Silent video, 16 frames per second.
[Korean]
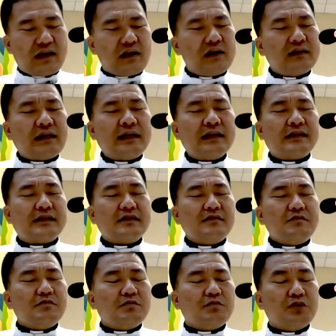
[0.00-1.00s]

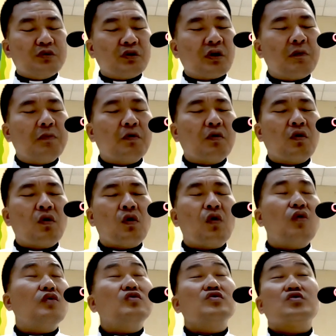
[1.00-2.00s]
일단은
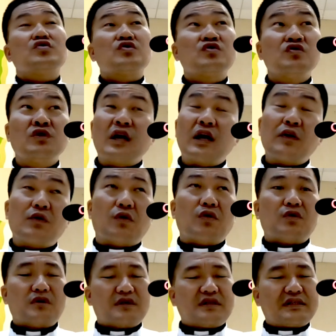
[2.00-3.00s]
부드럽고 순하고
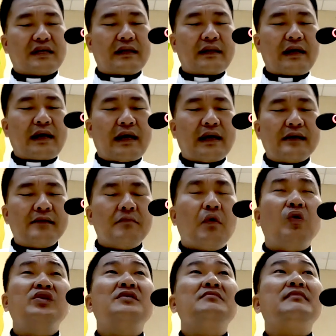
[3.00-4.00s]
상대가 하는
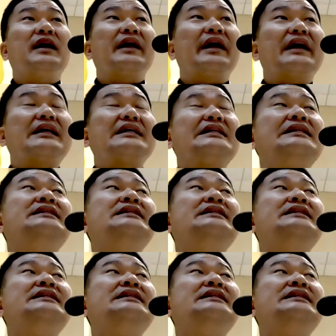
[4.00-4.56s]
모든 말에